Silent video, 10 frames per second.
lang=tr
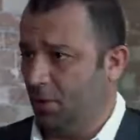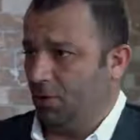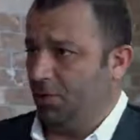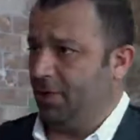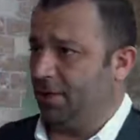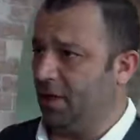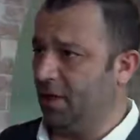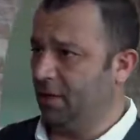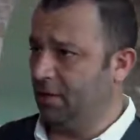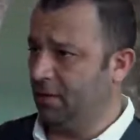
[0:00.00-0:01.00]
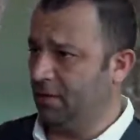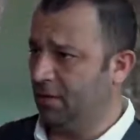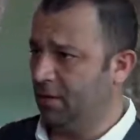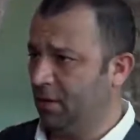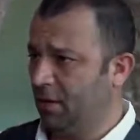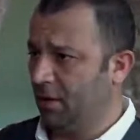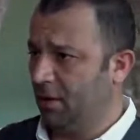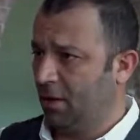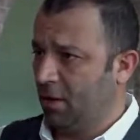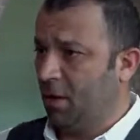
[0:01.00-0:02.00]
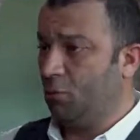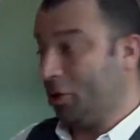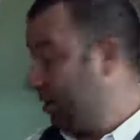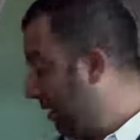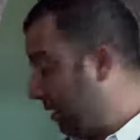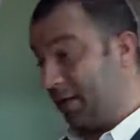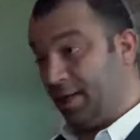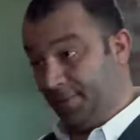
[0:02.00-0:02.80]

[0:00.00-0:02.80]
Ölmedik daha. Bu gitar